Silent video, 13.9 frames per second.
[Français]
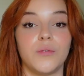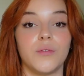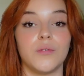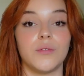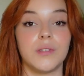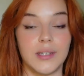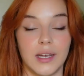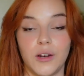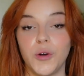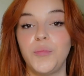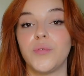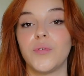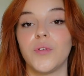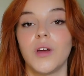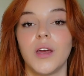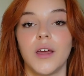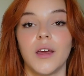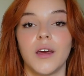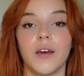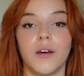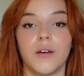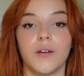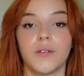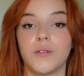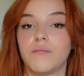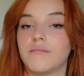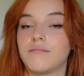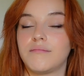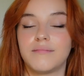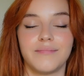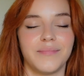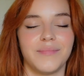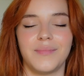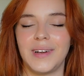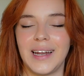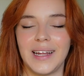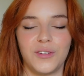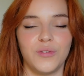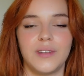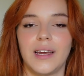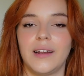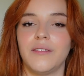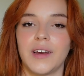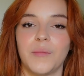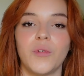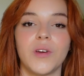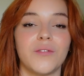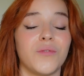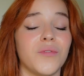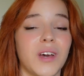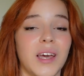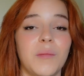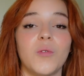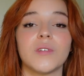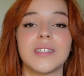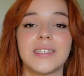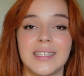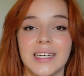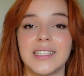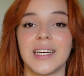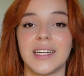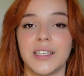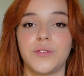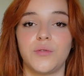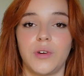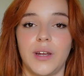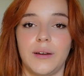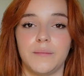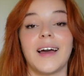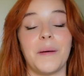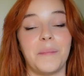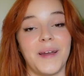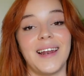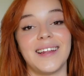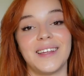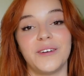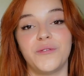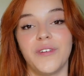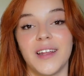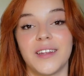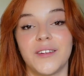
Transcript: une salope, euh, la totale. Vraiment, ils vont vraiment s'acharner sur elle. Après la découverte